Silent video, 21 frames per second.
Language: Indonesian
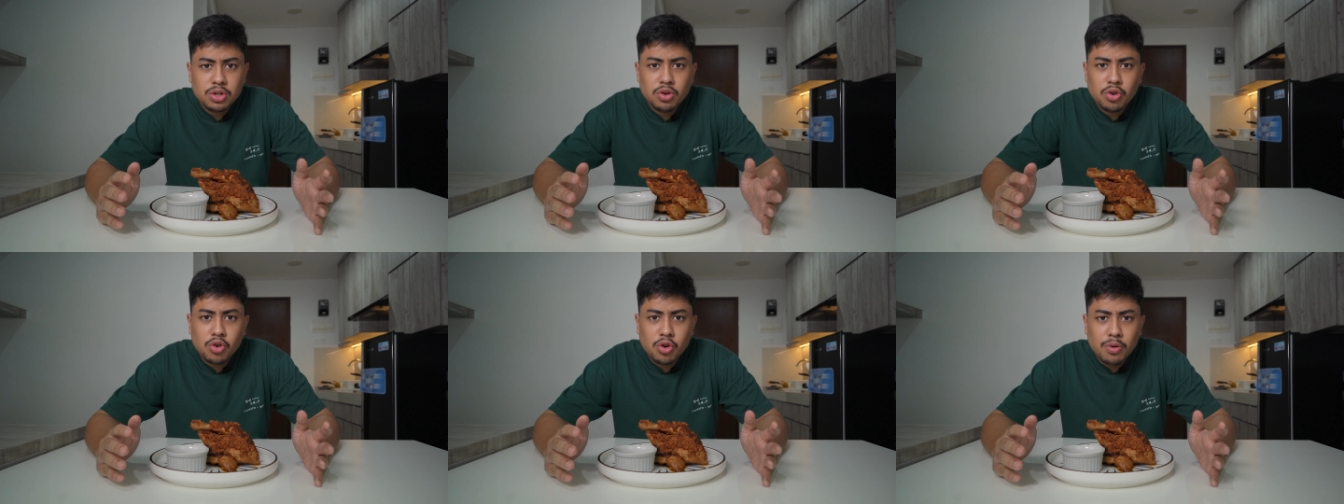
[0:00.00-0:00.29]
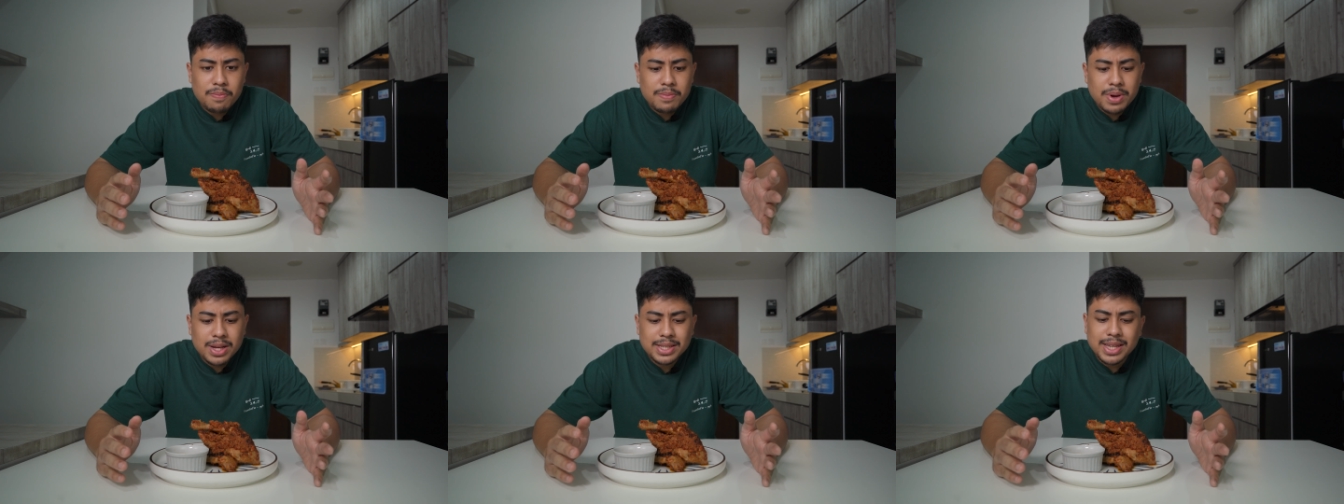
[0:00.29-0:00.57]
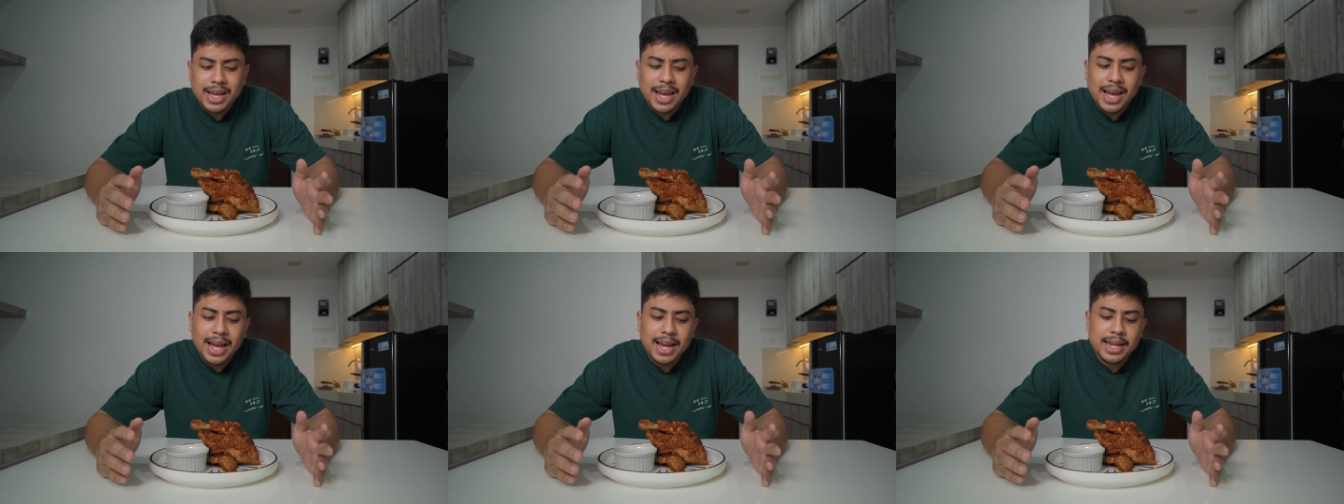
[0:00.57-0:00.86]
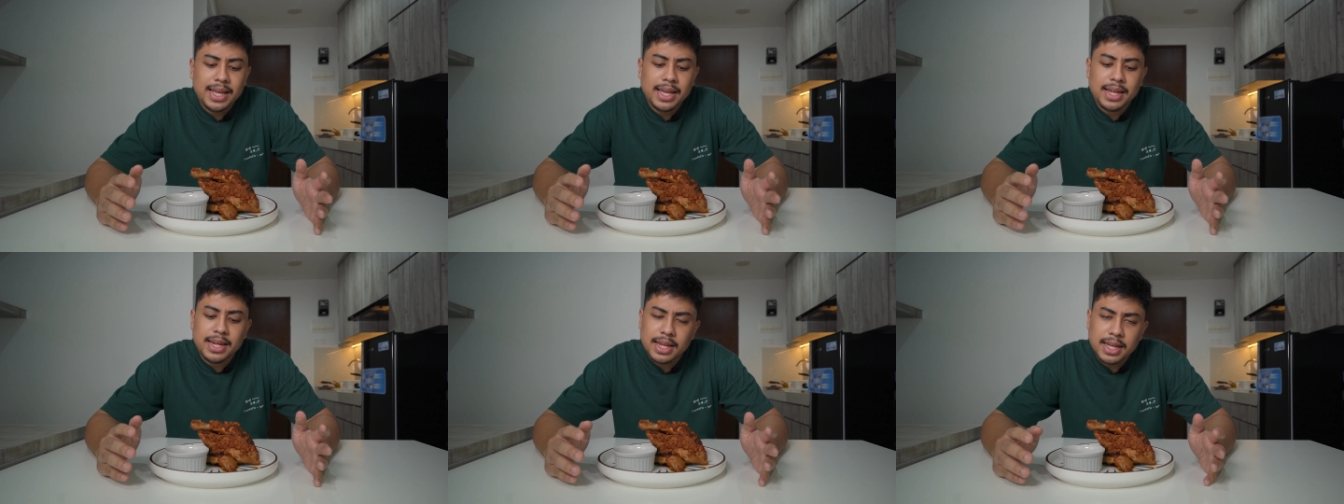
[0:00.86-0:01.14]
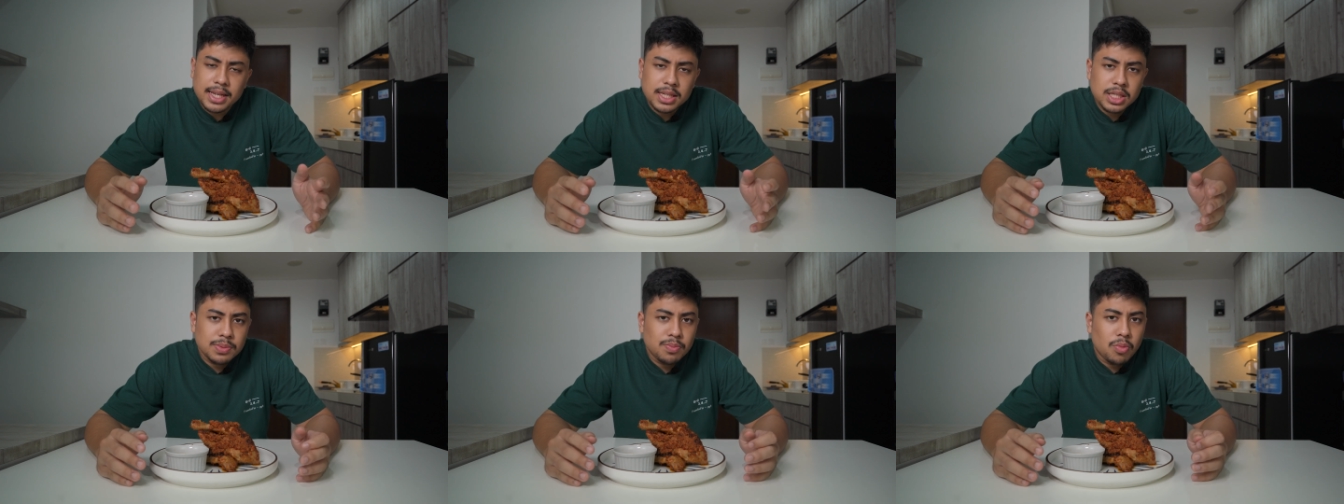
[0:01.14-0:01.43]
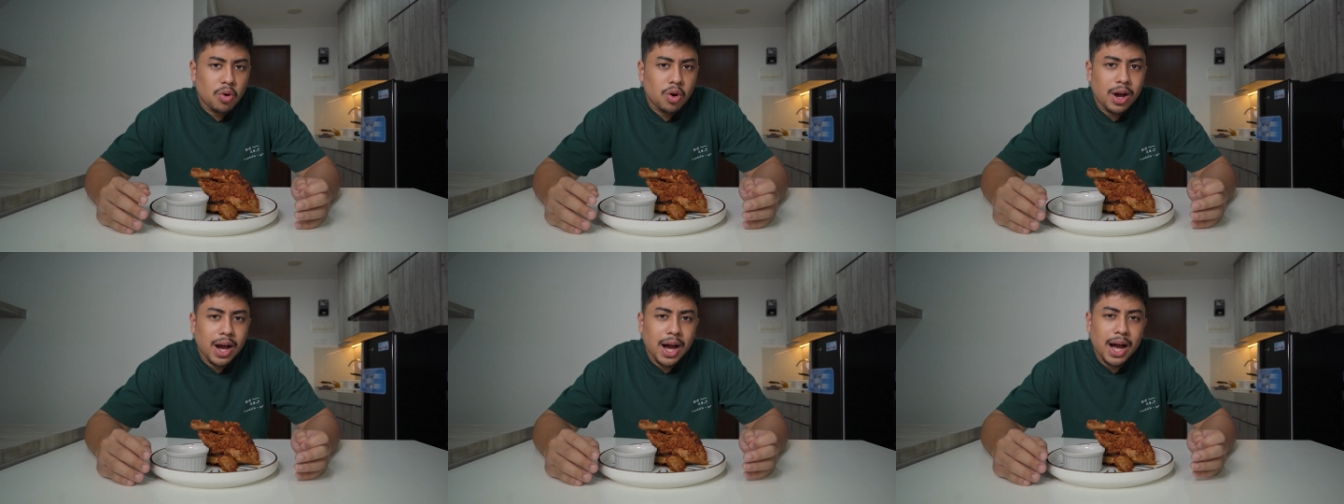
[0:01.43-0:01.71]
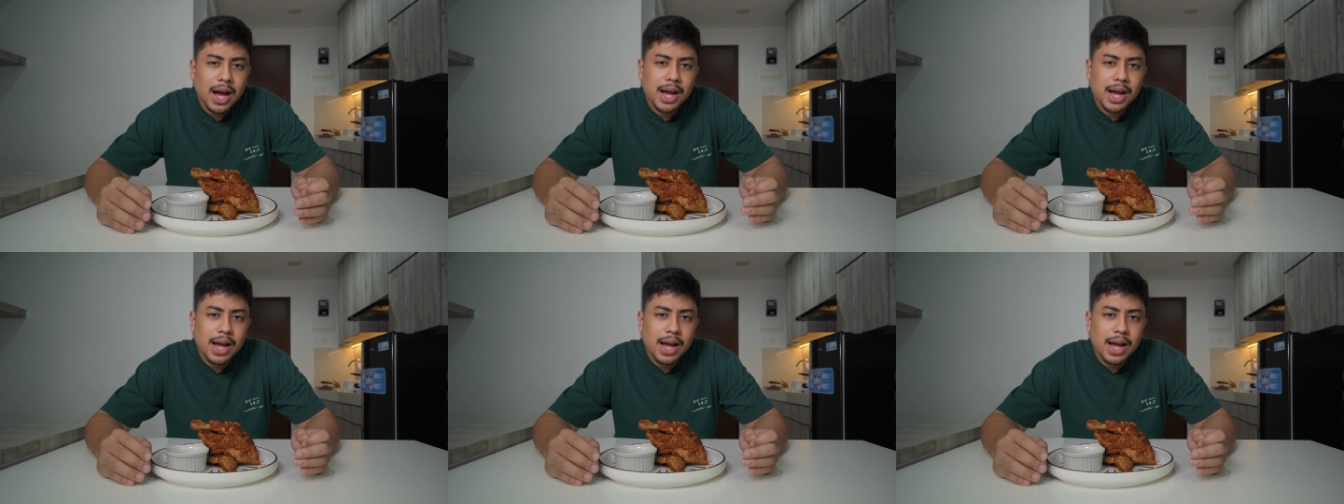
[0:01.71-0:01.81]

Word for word: sekelukup masak kali ini. Semoga